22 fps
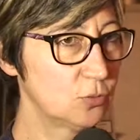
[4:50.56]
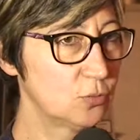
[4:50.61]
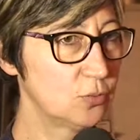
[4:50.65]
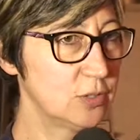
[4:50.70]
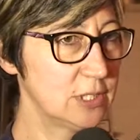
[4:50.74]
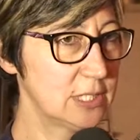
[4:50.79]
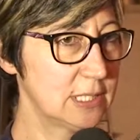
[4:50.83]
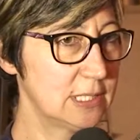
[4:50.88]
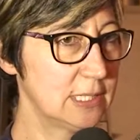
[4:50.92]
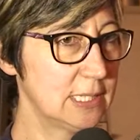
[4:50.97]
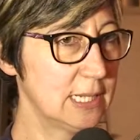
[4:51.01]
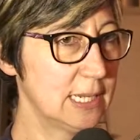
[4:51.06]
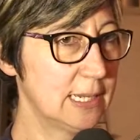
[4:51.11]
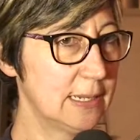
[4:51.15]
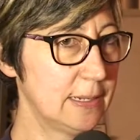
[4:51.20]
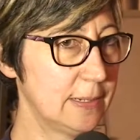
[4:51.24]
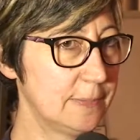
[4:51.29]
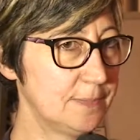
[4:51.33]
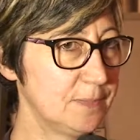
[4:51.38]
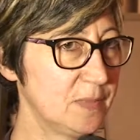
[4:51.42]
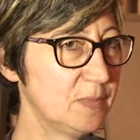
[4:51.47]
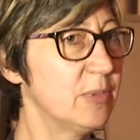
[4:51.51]
questa,
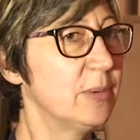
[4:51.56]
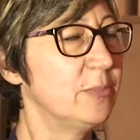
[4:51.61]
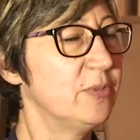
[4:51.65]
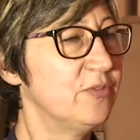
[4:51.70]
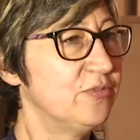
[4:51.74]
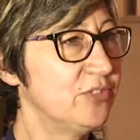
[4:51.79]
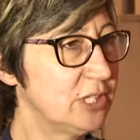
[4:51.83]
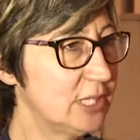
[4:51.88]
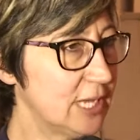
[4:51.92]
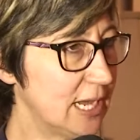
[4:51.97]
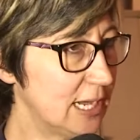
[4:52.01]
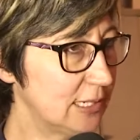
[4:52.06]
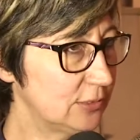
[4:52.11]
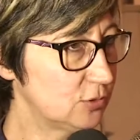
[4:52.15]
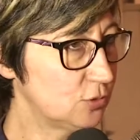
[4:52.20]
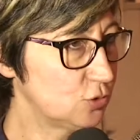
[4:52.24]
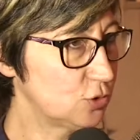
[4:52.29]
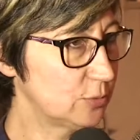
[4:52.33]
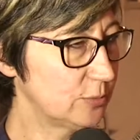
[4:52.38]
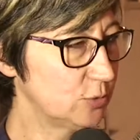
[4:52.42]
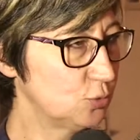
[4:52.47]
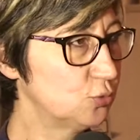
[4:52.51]
abbiamo invitato
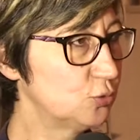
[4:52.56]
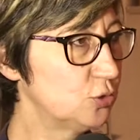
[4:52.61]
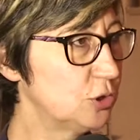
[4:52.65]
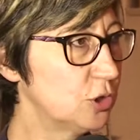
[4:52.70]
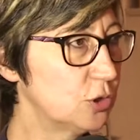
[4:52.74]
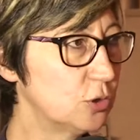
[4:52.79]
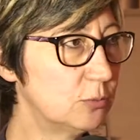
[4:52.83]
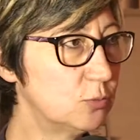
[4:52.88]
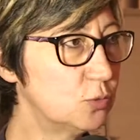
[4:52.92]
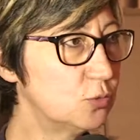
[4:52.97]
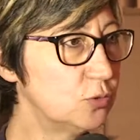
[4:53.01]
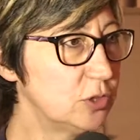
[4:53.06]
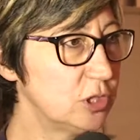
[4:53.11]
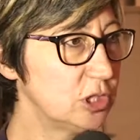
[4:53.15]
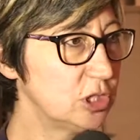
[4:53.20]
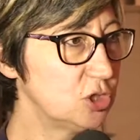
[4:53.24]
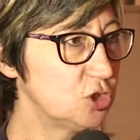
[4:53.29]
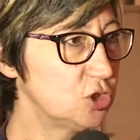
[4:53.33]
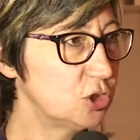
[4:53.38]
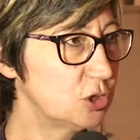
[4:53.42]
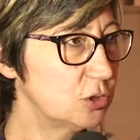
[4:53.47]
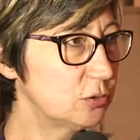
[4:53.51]
insomma, tutti i comuni del
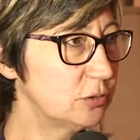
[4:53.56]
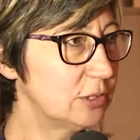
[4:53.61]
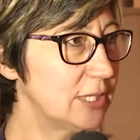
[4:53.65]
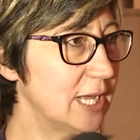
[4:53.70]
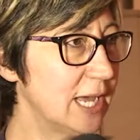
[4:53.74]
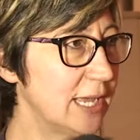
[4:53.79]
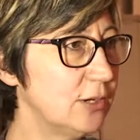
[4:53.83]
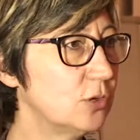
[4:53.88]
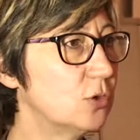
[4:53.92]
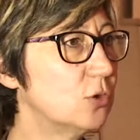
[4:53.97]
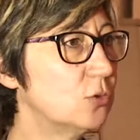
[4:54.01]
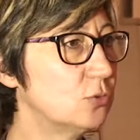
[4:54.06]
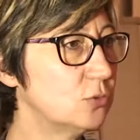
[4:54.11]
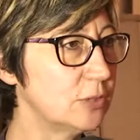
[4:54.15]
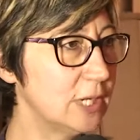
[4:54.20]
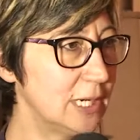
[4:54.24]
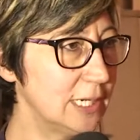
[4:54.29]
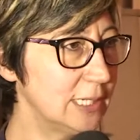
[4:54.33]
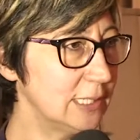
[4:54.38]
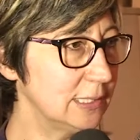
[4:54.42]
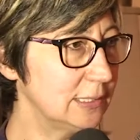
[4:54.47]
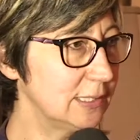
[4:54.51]
circondario con una
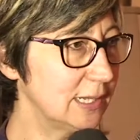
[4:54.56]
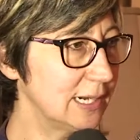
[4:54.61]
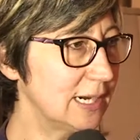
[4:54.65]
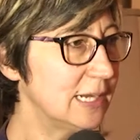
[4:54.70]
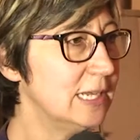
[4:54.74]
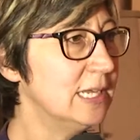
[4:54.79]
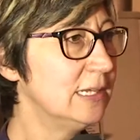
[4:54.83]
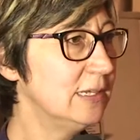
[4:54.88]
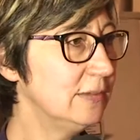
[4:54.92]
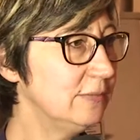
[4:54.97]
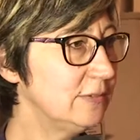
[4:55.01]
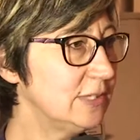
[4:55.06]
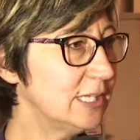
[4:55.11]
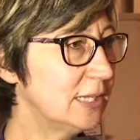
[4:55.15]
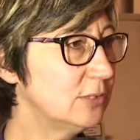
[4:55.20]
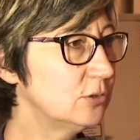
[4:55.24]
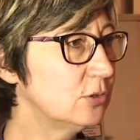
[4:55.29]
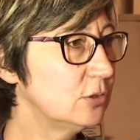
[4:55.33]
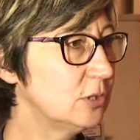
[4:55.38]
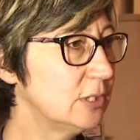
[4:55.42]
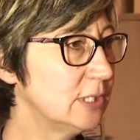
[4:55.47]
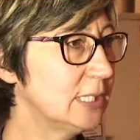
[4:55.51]
lettera
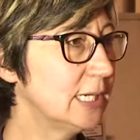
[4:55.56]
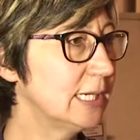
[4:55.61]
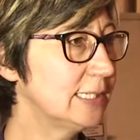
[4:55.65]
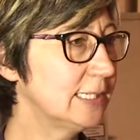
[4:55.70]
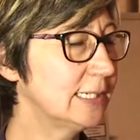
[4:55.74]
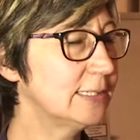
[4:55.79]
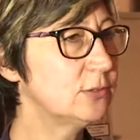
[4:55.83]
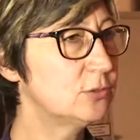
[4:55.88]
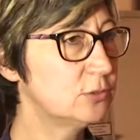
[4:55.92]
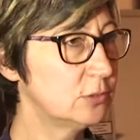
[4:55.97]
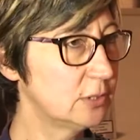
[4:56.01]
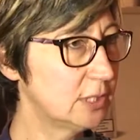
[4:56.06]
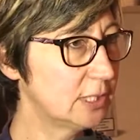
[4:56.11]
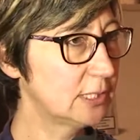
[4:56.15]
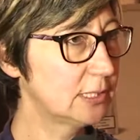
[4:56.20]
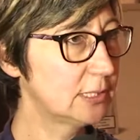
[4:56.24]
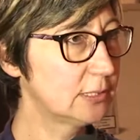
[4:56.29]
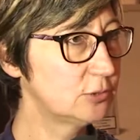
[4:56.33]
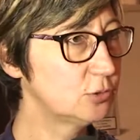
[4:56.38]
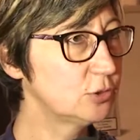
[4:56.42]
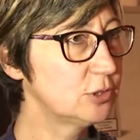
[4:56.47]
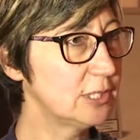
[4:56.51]
invitandoli ad eh,
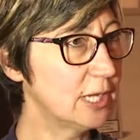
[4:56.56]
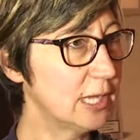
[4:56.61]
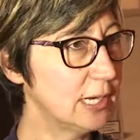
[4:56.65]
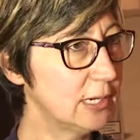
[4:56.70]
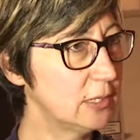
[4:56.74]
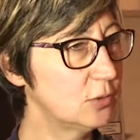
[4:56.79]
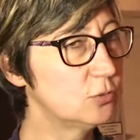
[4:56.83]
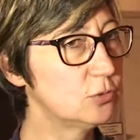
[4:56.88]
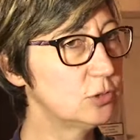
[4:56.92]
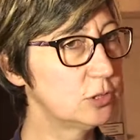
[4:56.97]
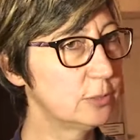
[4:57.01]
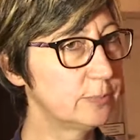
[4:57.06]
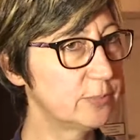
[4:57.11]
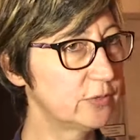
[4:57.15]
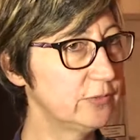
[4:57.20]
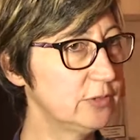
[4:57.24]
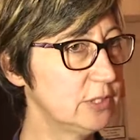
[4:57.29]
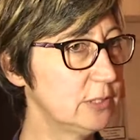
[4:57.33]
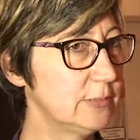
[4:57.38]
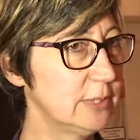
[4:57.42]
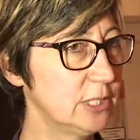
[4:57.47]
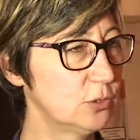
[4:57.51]
adottare un
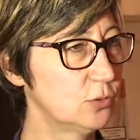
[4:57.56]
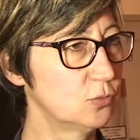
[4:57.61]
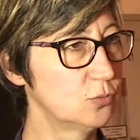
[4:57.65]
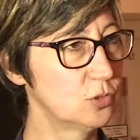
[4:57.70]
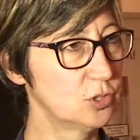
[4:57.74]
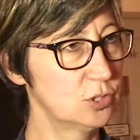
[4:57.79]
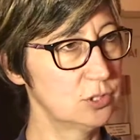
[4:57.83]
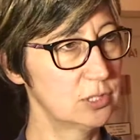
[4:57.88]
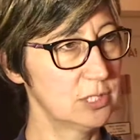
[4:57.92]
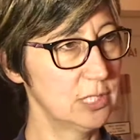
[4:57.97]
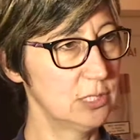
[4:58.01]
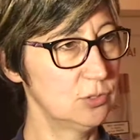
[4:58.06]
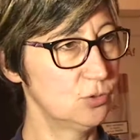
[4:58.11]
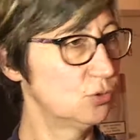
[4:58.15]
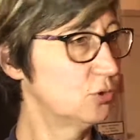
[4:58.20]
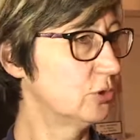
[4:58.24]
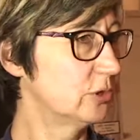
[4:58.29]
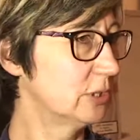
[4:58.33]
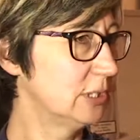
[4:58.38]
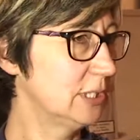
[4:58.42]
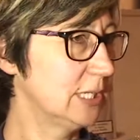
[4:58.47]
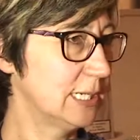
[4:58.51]
provvedimento in questo senso,
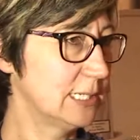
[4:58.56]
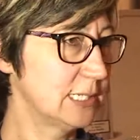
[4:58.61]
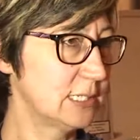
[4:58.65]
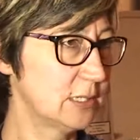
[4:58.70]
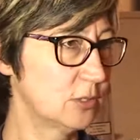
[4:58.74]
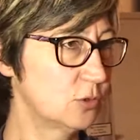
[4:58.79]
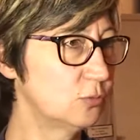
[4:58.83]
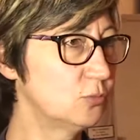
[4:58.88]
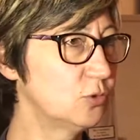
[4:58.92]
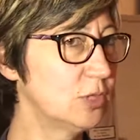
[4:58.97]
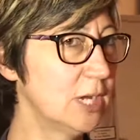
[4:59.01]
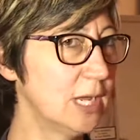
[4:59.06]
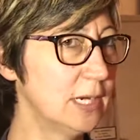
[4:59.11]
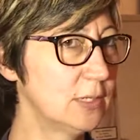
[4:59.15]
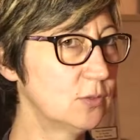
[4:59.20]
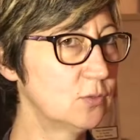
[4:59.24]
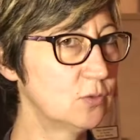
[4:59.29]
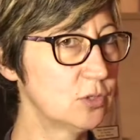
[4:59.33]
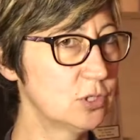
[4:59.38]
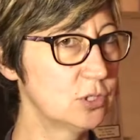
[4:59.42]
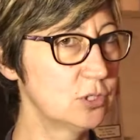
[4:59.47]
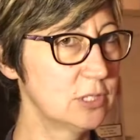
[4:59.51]
un'ordinanza comunale in
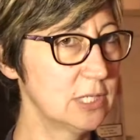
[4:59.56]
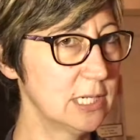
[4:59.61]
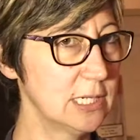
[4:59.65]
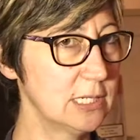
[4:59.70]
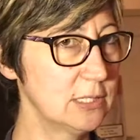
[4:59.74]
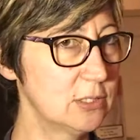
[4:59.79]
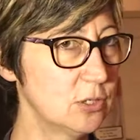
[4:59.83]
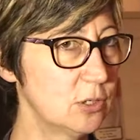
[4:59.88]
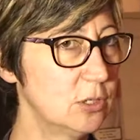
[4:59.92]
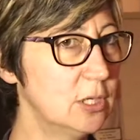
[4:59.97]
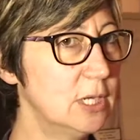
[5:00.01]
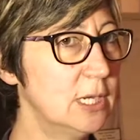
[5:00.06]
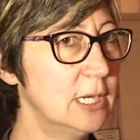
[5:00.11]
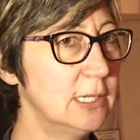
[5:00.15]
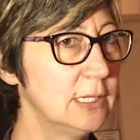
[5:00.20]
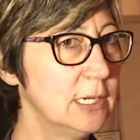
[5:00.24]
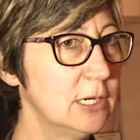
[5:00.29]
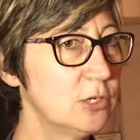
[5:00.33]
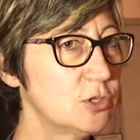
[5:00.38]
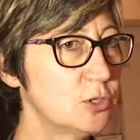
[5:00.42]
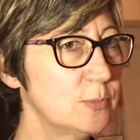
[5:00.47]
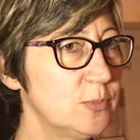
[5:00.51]
questo senso.
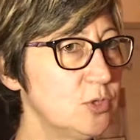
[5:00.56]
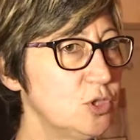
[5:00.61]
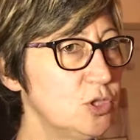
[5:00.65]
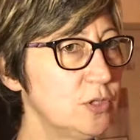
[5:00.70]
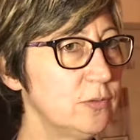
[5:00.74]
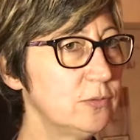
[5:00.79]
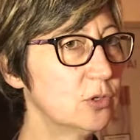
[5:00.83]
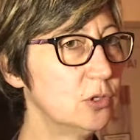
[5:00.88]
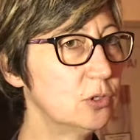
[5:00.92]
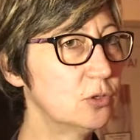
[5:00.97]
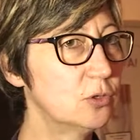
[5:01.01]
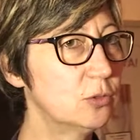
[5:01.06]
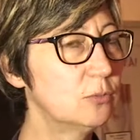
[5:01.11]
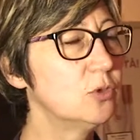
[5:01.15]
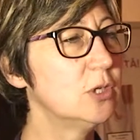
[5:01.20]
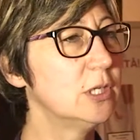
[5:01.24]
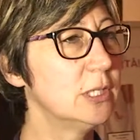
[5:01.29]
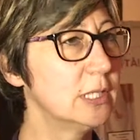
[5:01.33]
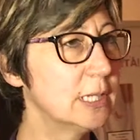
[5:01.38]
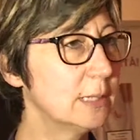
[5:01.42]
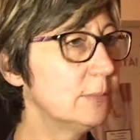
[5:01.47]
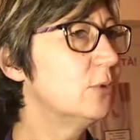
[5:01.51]
Nello specifico il comune
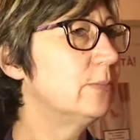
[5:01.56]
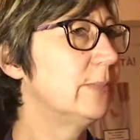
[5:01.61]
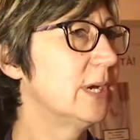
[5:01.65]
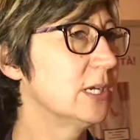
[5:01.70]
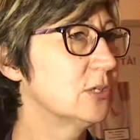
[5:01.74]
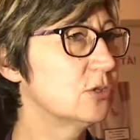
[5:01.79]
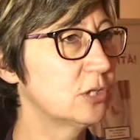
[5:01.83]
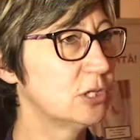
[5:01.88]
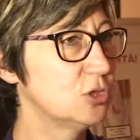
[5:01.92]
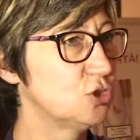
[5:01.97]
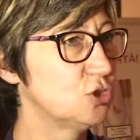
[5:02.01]
di Campobasso l'ha